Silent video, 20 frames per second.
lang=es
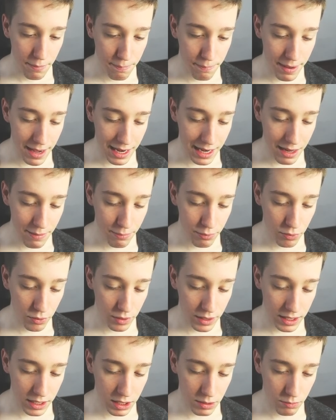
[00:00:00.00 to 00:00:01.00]
Vale,
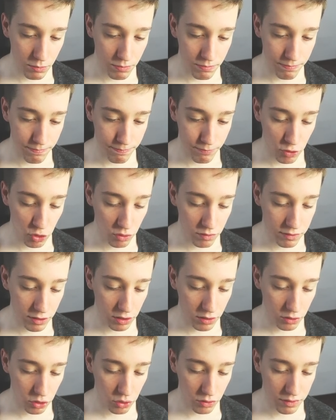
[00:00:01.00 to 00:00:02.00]
pues mm,
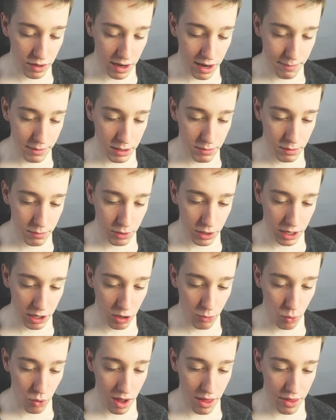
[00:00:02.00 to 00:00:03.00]
sufro, sufro ahora mismo porque
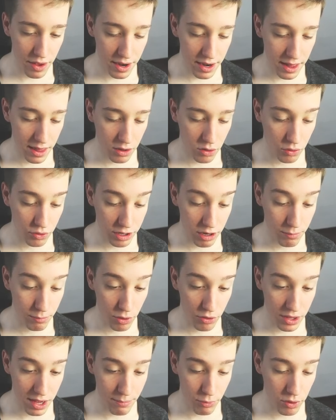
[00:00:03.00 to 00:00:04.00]
no puedo hacer nada contra un
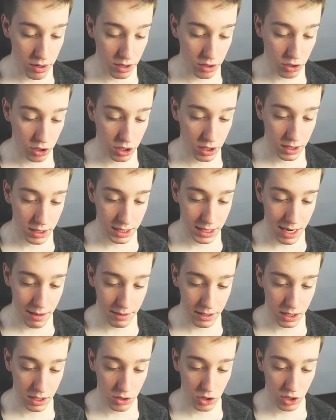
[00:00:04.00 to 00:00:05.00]
montapuercos,
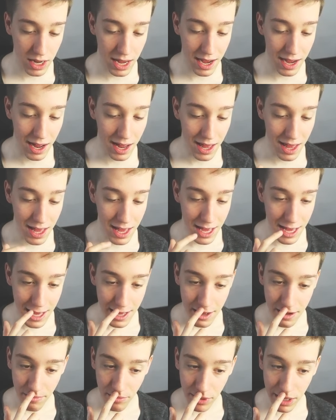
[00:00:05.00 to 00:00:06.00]
¿sabes? O sea,
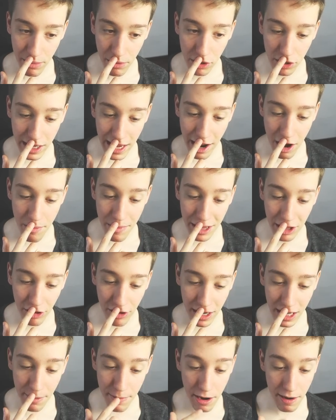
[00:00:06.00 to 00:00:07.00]
un Dauros que llega a mi
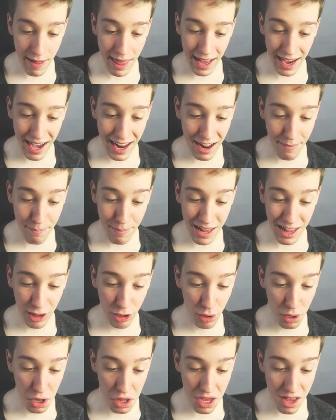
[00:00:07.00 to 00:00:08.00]
torre, que me la va a dejar a
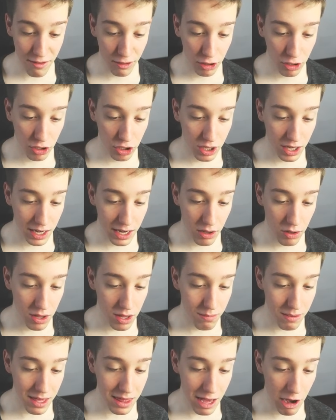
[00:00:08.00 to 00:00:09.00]
1200, creo,
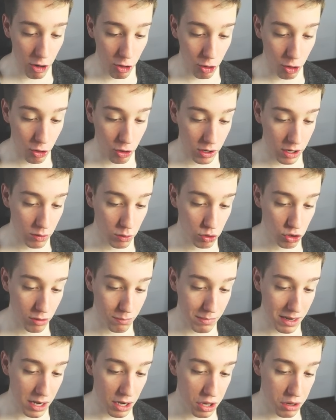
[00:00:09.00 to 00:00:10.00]
de vida, o incluso
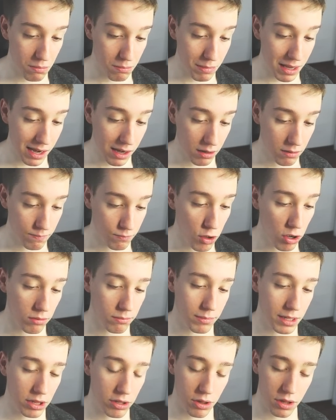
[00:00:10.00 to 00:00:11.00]
1000, 1000, no,
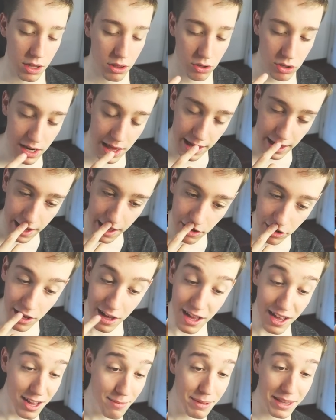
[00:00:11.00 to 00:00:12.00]
1200 la ha
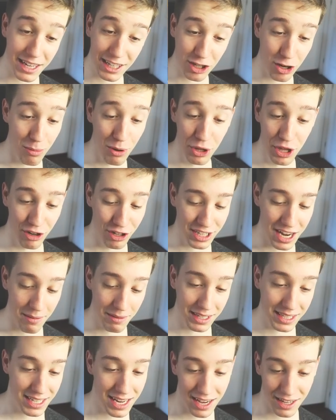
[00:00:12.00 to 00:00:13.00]
dejado. Me diréis, ¿cómo te lo
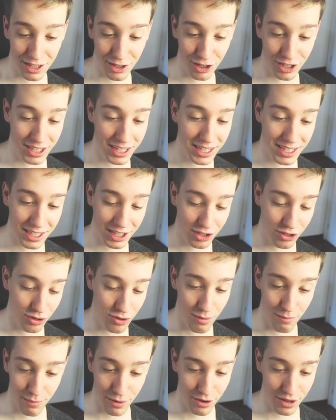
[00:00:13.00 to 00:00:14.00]
sabes ya? Y yo, sí, es que
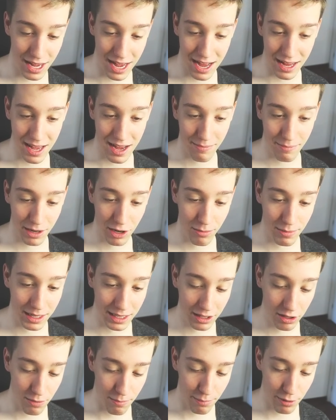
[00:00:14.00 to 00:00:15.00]
soy un pro, ya, ya me he
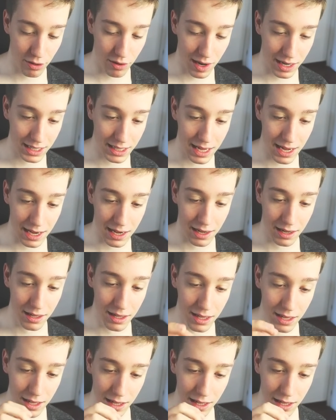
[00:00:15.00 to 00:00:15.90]
convertido en pro hasta...